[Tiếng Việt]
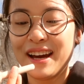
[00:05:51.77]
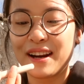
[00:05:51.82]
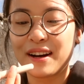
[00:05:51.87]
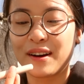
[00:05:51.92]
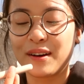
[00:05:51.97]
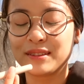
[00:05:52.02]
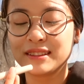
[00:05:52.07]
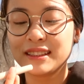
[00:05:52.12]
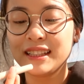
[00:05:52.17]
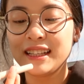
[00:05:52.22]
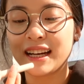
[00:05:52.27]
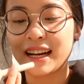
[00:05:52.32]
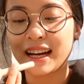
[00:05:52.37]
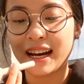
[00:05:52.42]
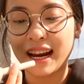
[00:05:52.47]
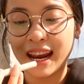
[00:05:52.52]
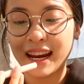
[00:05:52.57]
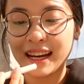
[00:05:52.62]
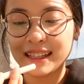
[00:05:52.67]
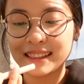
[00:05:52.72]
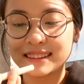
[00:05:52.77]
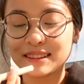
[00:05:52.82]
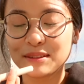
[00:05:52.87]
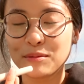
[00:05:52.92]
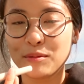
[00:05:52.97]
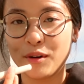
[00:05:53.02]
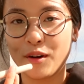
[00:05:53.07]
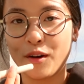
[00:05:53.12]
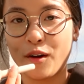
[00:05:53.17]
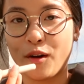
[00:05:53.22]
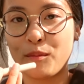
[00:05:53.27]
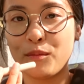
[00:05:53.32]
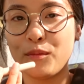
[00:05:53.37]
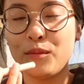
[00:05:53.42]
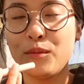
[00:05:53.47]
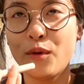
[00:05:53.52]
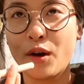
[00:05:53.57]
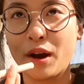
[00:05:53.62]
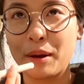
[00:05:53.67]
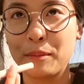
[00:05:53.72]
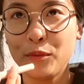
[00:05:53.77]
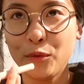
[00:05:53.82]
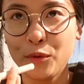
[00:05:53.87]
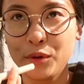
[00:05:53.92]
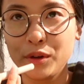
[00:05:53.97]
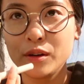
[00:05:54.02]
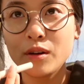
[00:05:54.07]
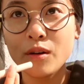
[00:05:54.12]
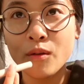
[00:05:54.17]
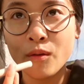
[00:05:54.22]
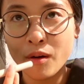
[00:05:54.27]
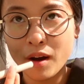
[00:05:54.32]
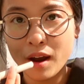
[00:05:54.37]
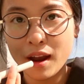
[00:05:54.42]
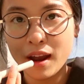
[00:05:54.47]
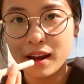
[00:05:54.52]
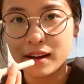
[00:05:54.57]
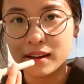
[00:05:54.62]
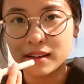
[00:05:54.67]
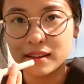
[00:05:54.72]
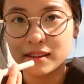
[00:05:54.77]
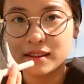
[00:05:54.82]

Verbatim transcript: Nó rất là khét, xong rồi nó có một cái mùi nước hoa.